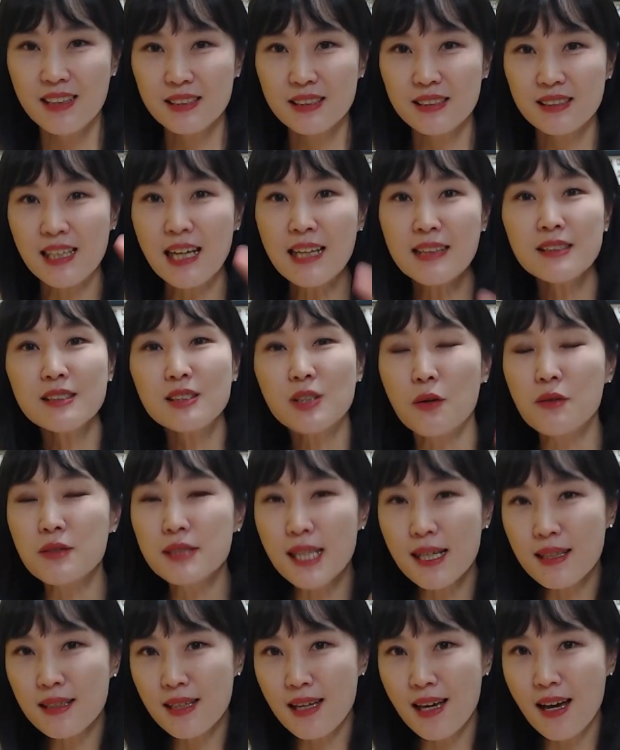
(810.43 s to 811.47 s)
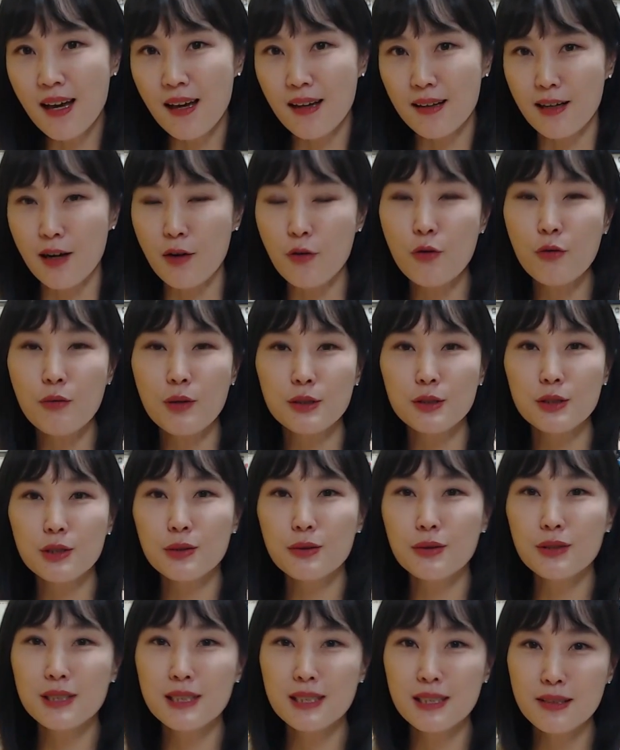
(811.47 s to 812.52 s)
난 정상이야 라고
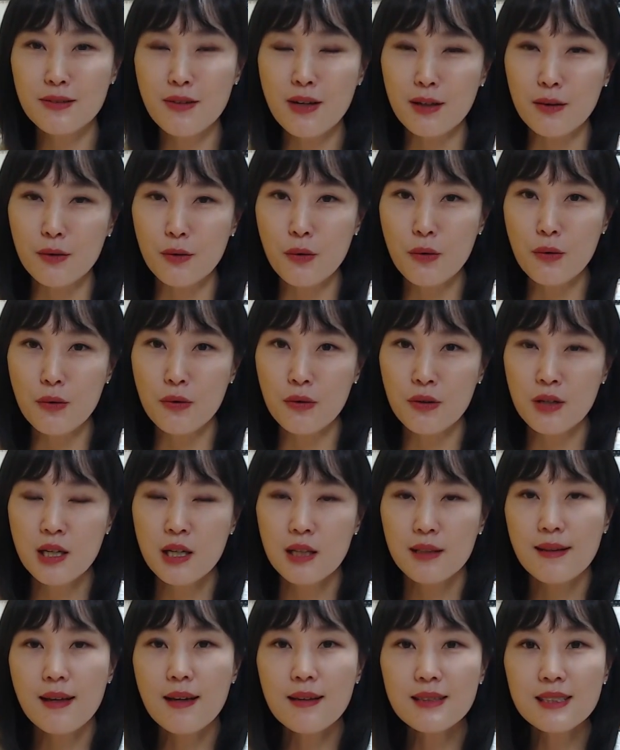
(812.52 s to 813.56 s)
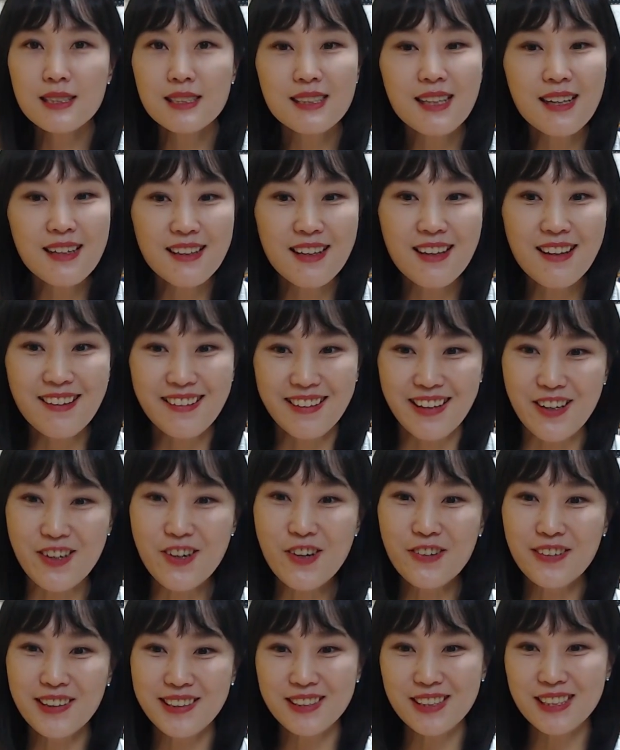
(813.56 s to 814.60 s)
외치고 있지도 않고 난 이상해 라고
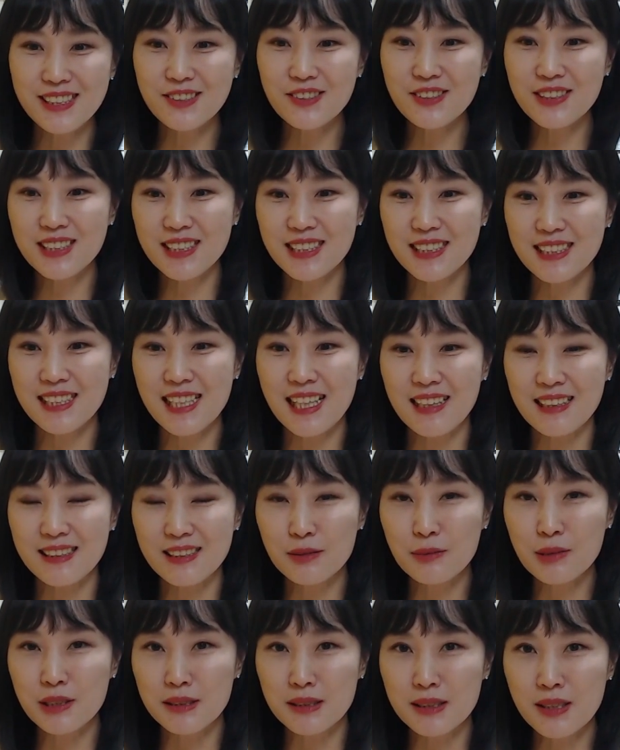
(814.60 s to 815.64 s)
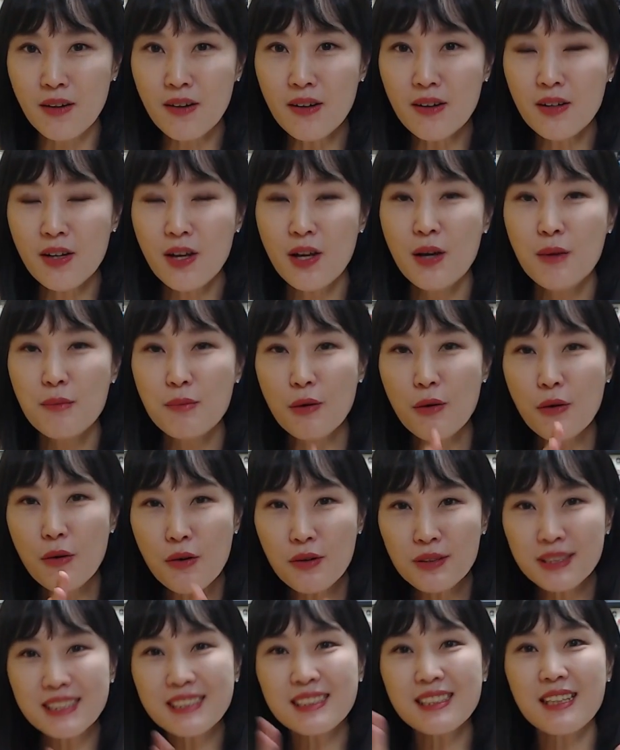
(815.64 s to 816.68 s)
외치고 있지도 않으면서
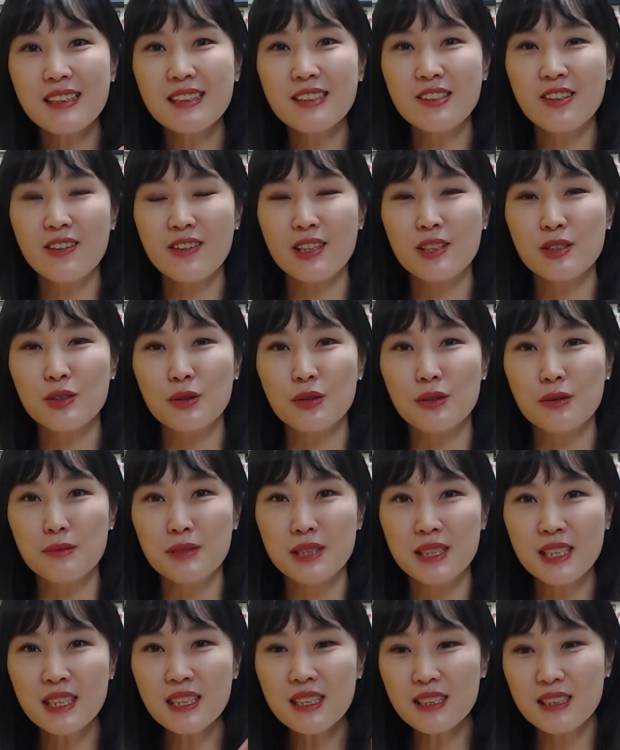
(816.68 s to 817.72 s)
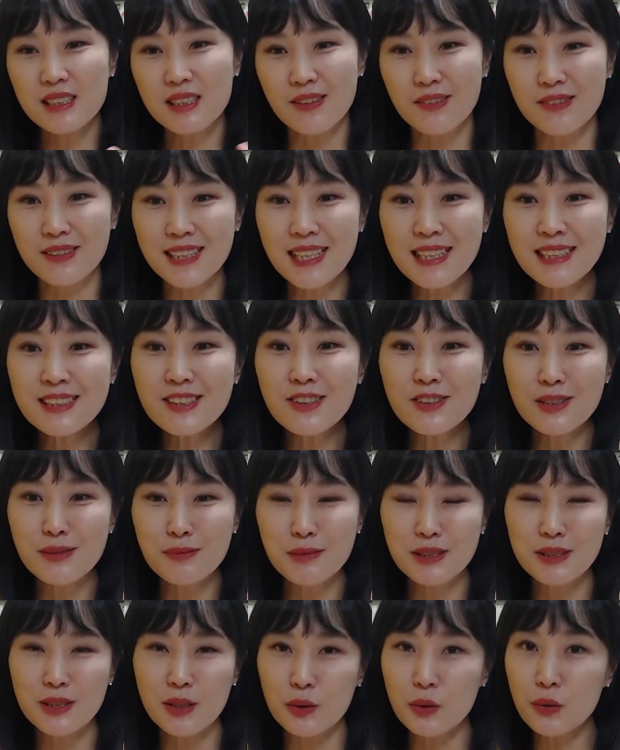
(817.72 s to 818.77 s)
모든 캐릭터가 조금씩
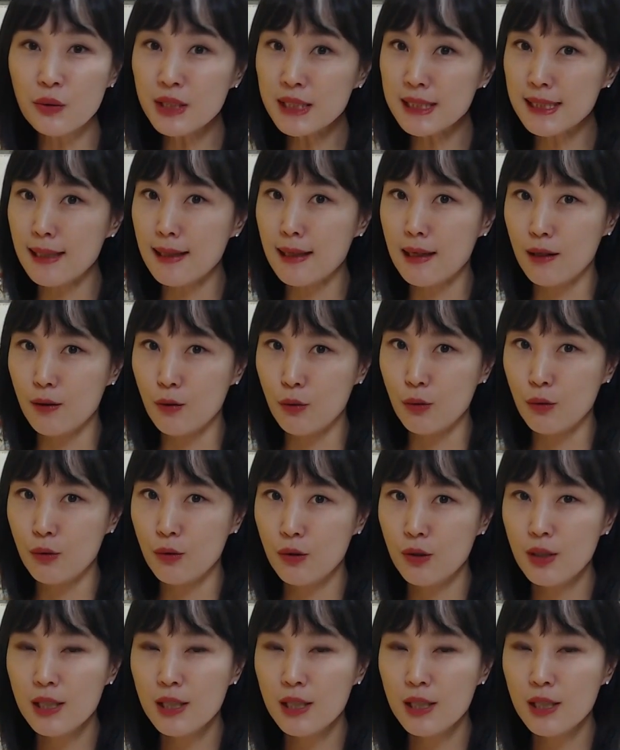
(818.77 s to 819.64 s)
정상적이면서도 이상하고